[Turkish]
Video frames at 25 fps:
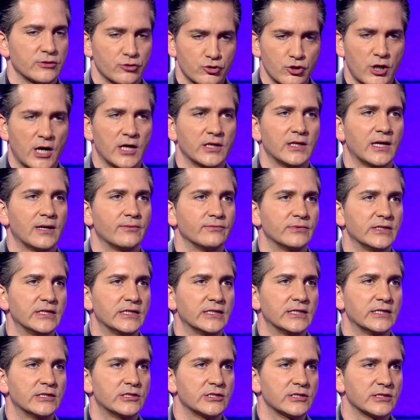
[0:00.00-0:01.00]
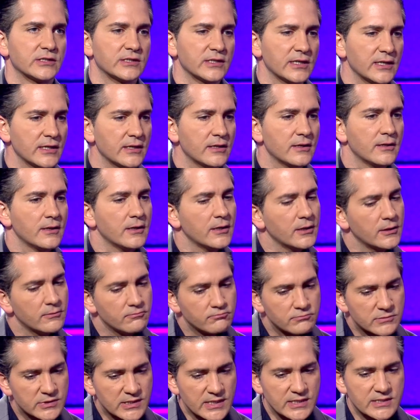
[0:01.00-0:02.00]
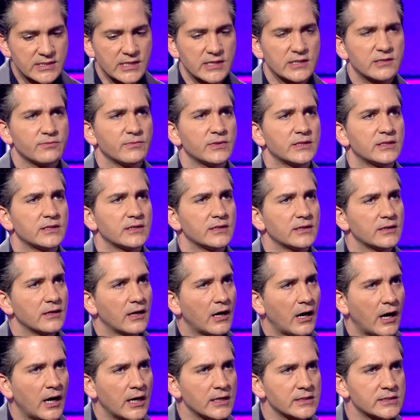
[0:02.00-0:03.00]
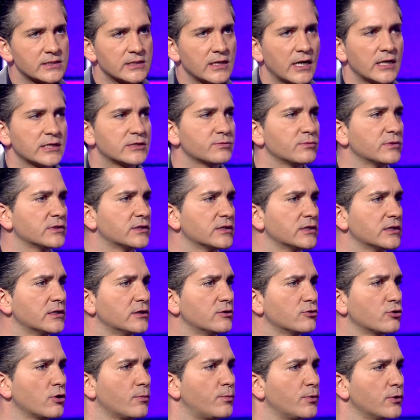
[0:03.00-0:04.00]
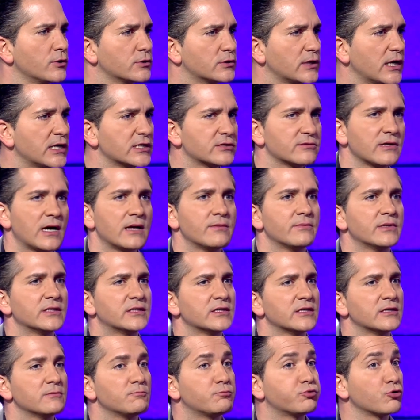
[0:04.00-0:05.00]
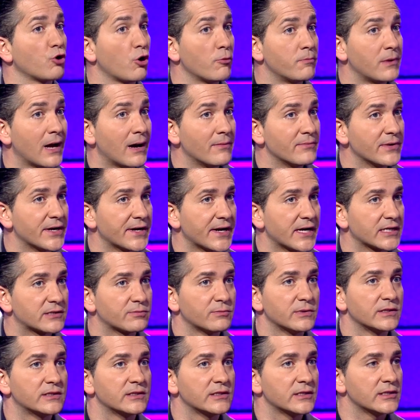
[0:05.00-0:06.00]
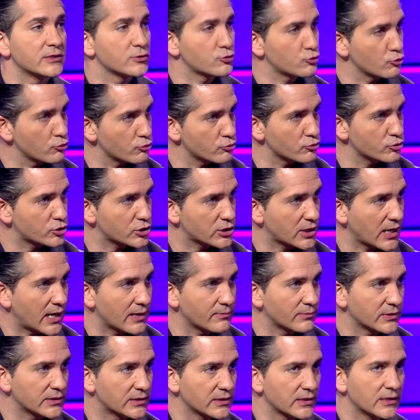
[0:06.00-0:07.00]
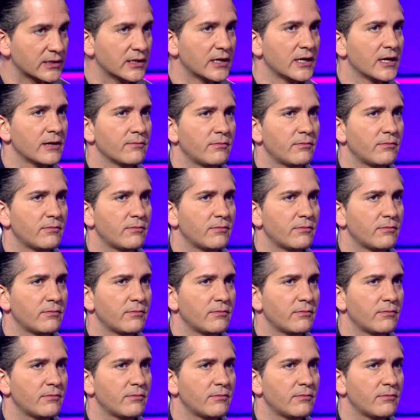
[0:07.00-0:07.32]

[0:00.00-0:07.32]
Şu anlamda iyi geçirdi ses etmedi, ağzını açmadı, röportaj vermedi, problem yaratmadı, sorun çıkarmadı.